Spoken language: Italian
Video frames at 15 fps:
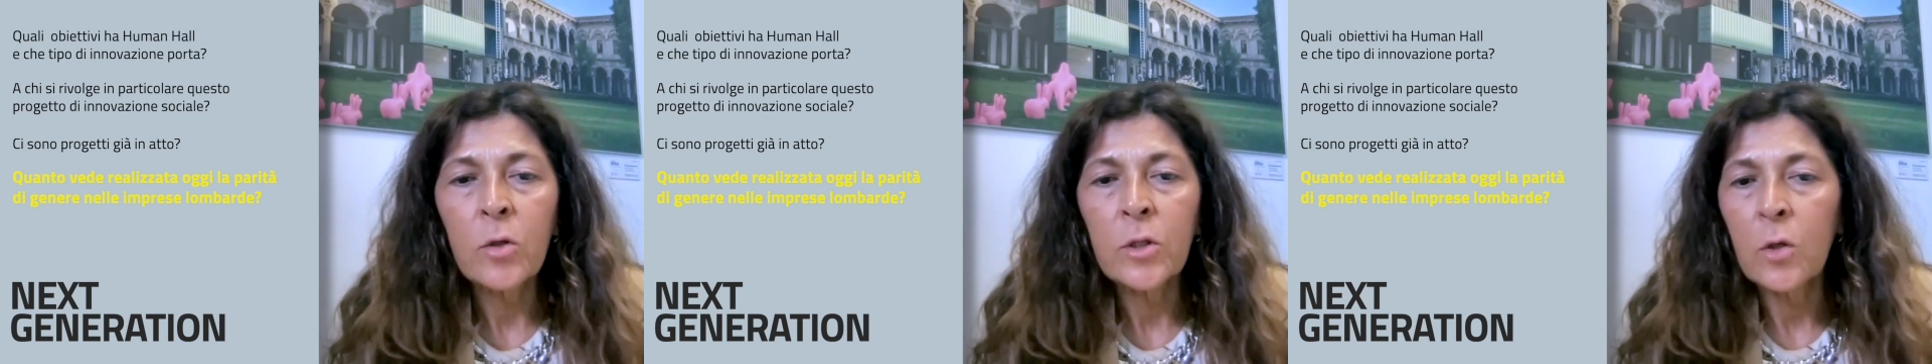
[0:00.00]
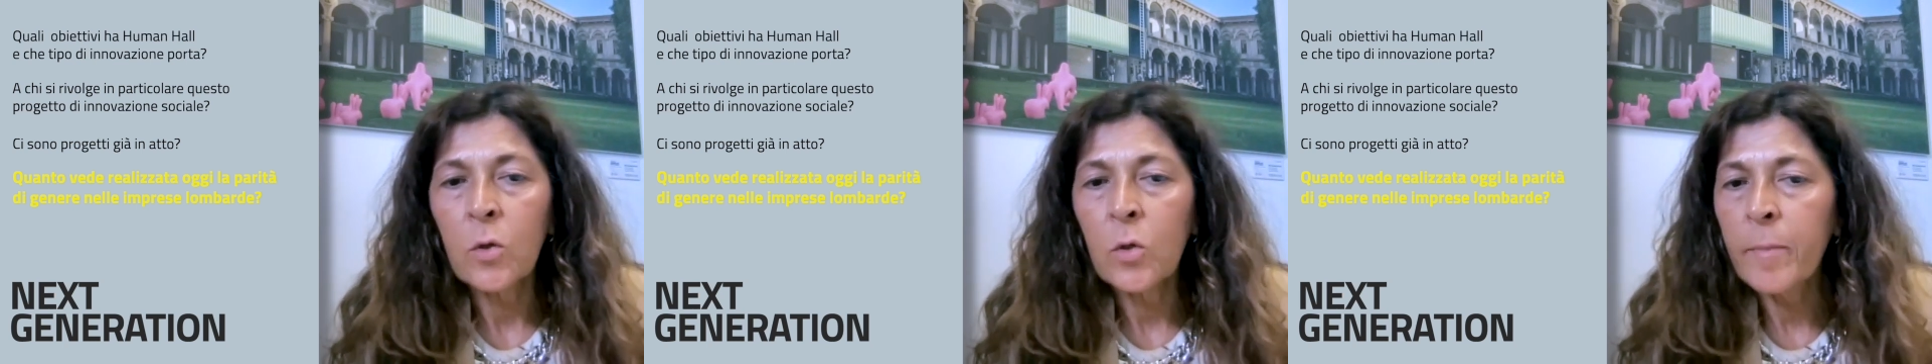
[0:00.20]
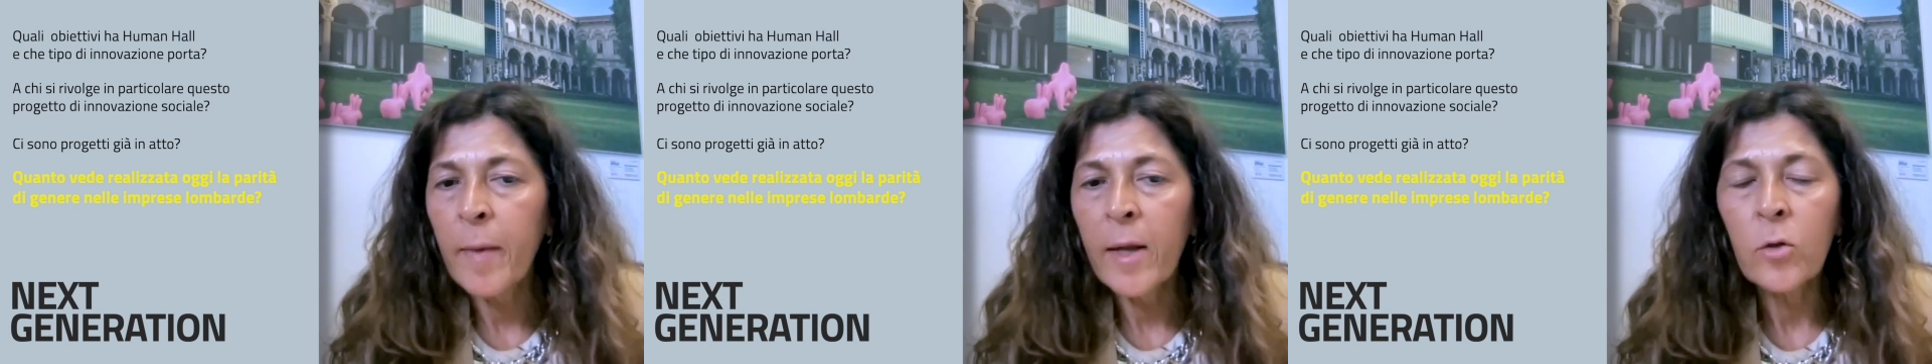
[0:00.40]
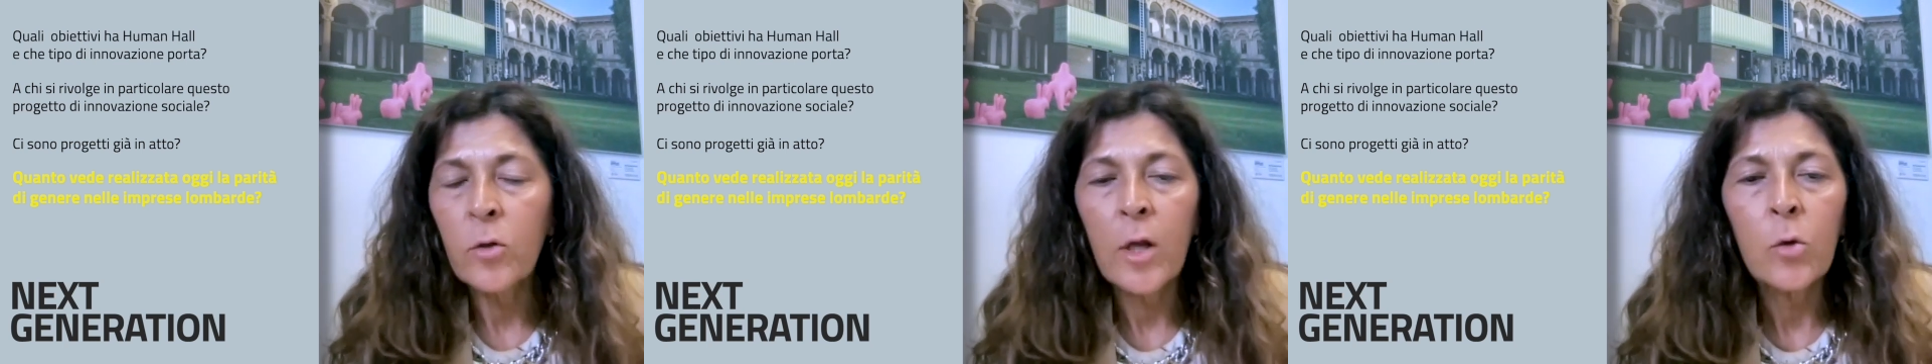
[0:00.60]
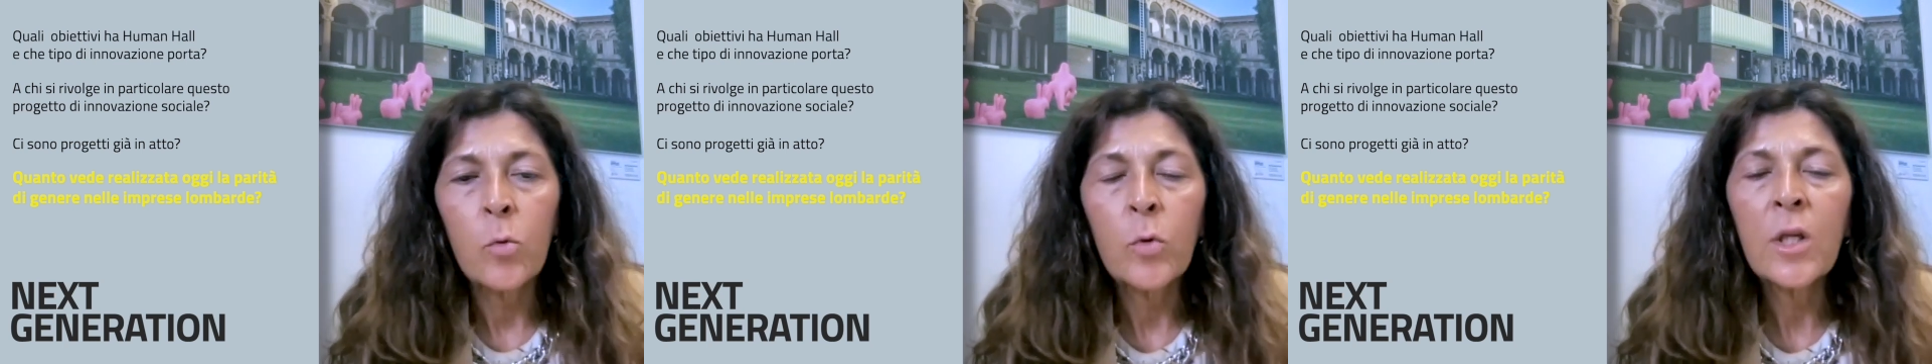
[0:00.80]
se non sbaglio
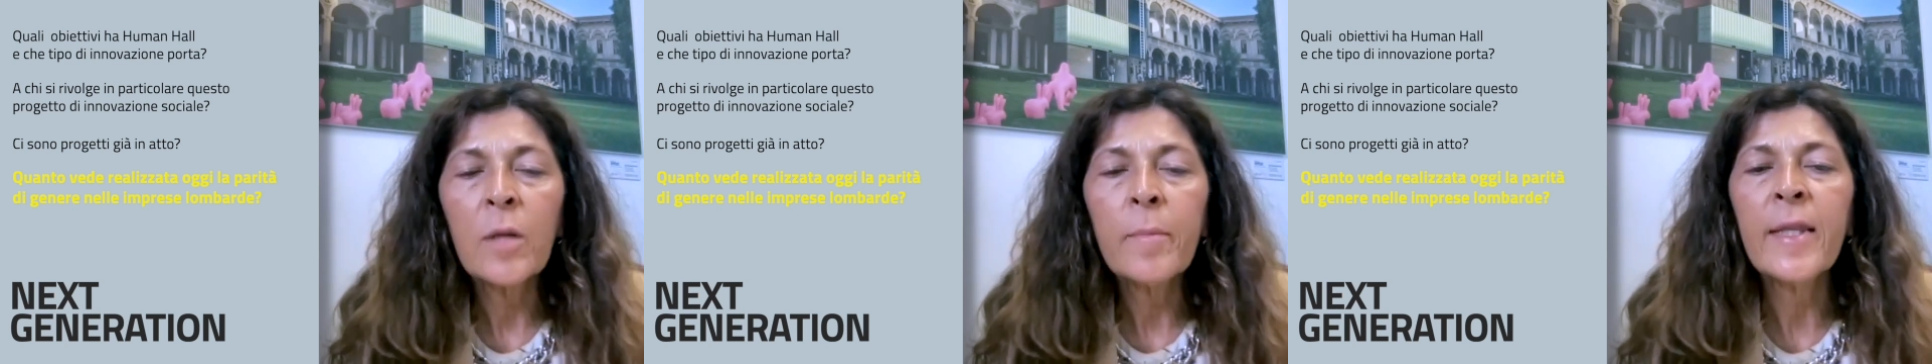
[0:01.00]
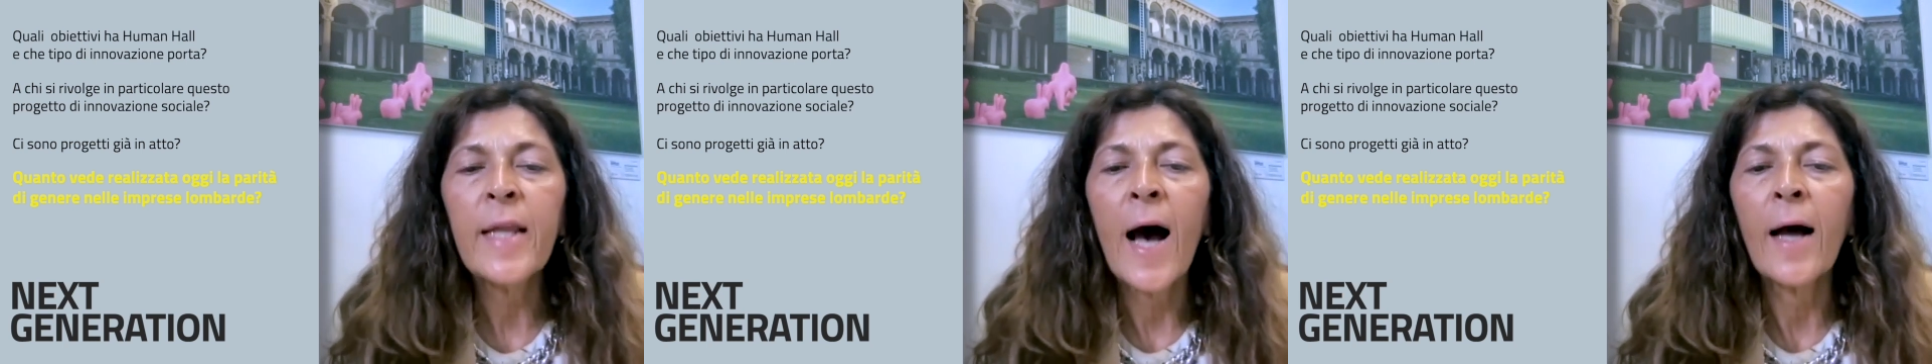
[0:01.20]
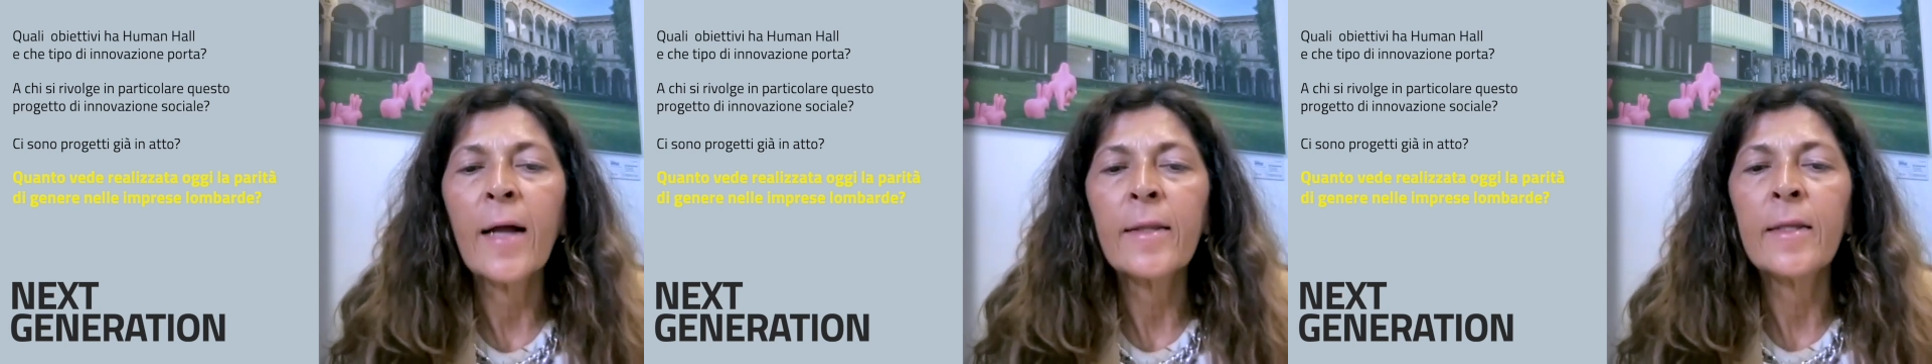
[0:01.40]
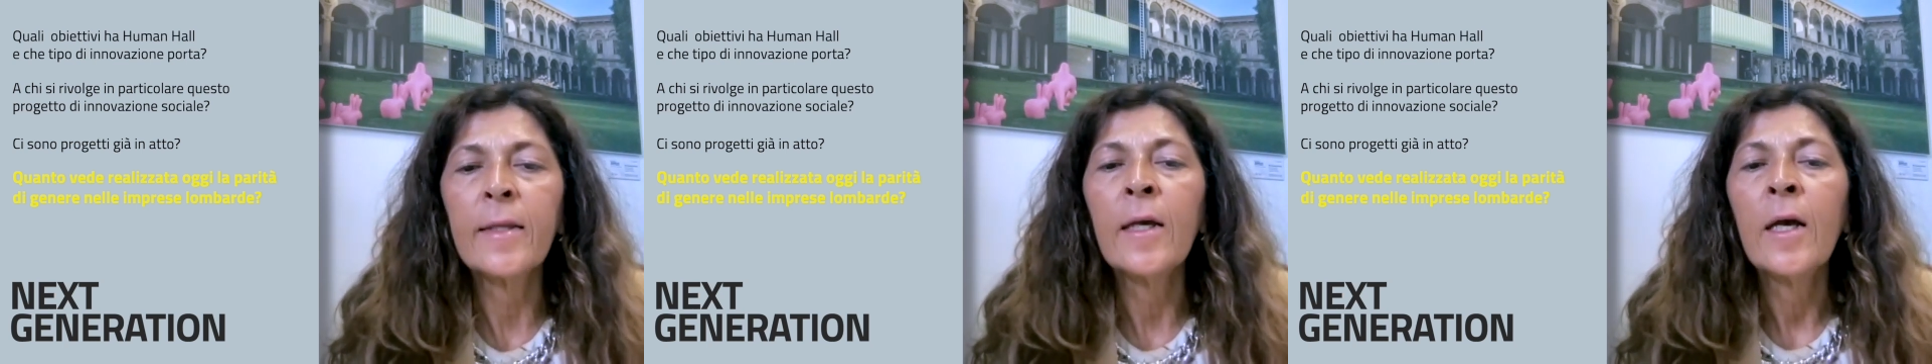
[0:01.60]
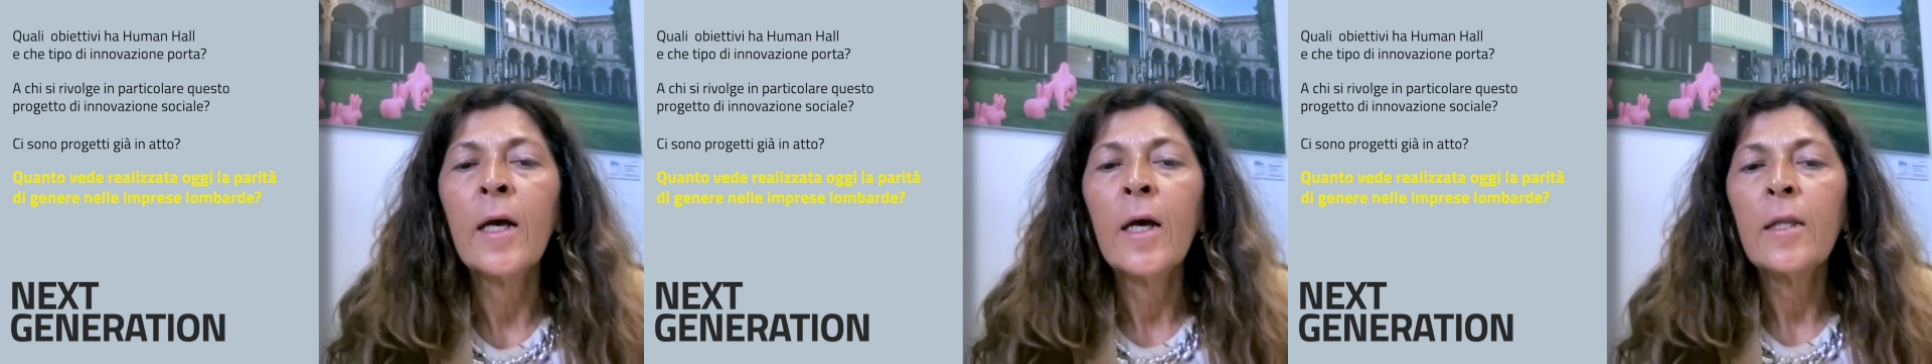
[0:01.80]
dagli ultimi dati,